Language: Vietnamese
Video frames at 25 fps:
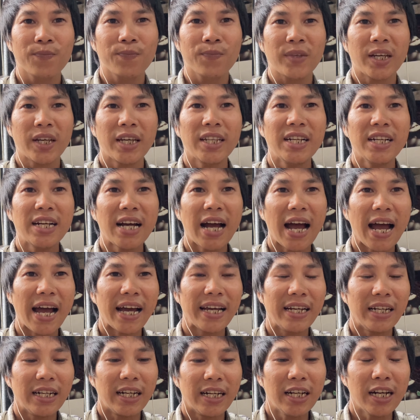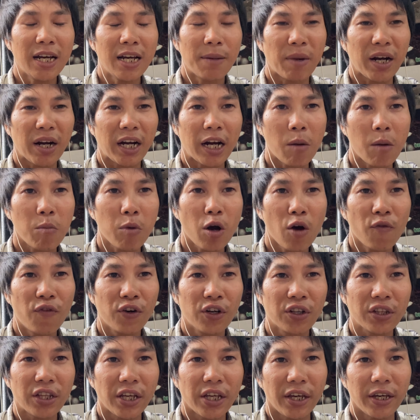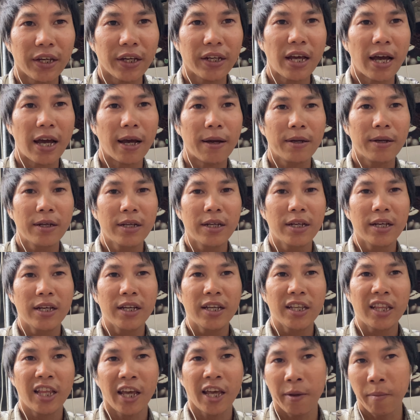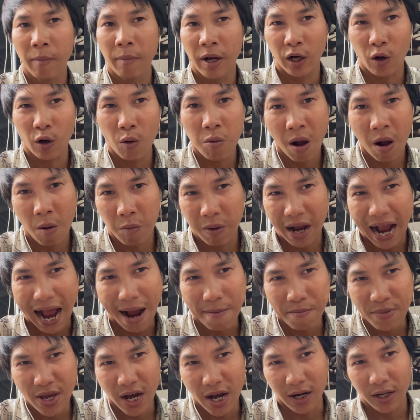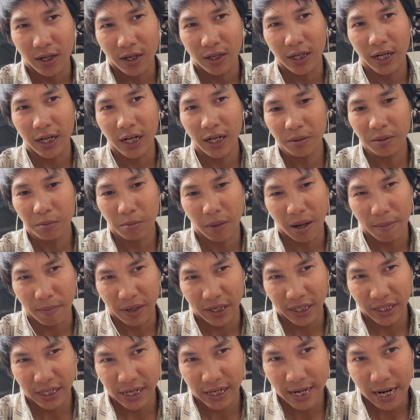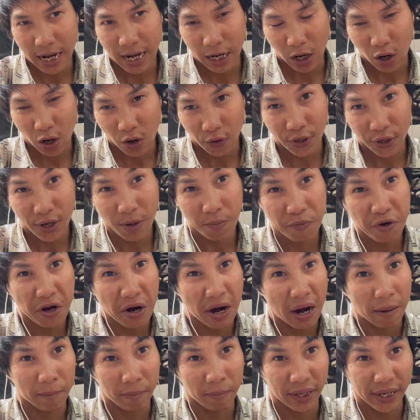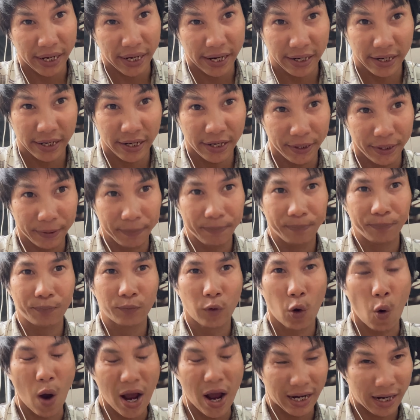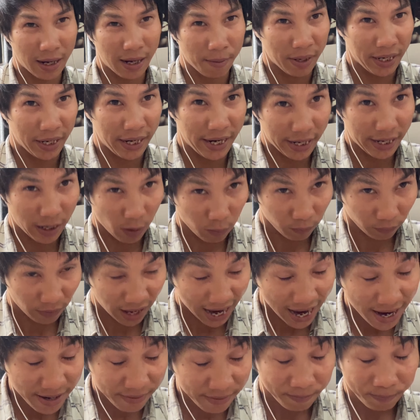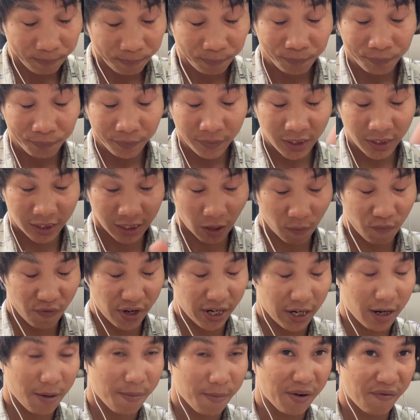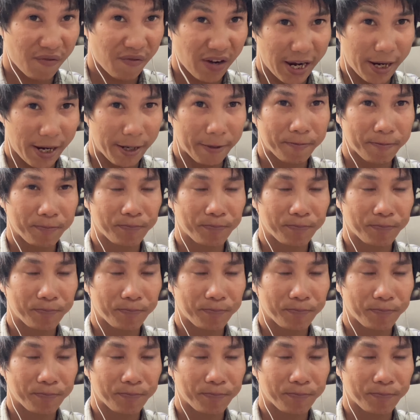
cái thứ hai nữa là mình không có phương tiện nè thì mình cũng không cảm nhận được hết mà mình chỉ là ngồi giống như là mì ăn liền hoặc là mình đi công tác xong việc rồi mình về